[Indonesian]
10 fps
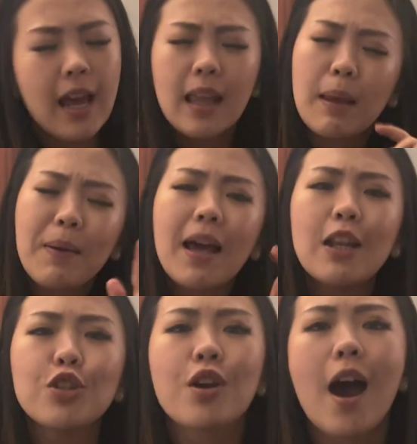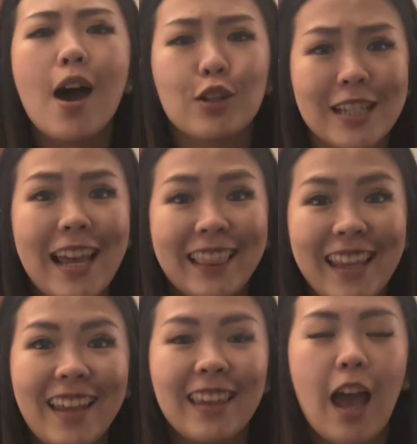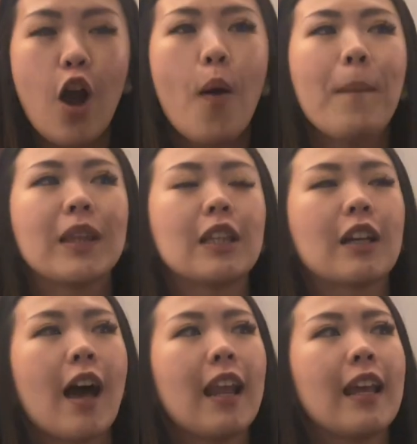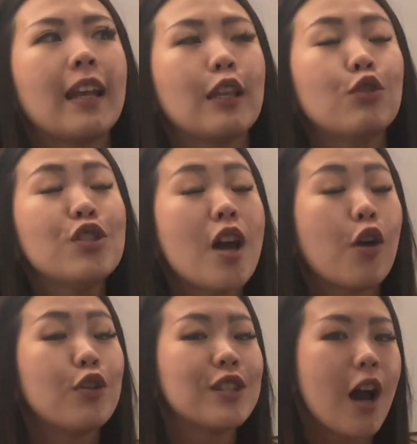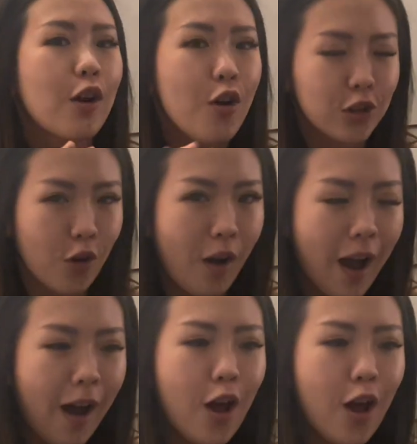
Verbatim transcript: Tapi kalian juga harus lihat-lihat ya kompetitor kalian itu jago-jago atau enggak.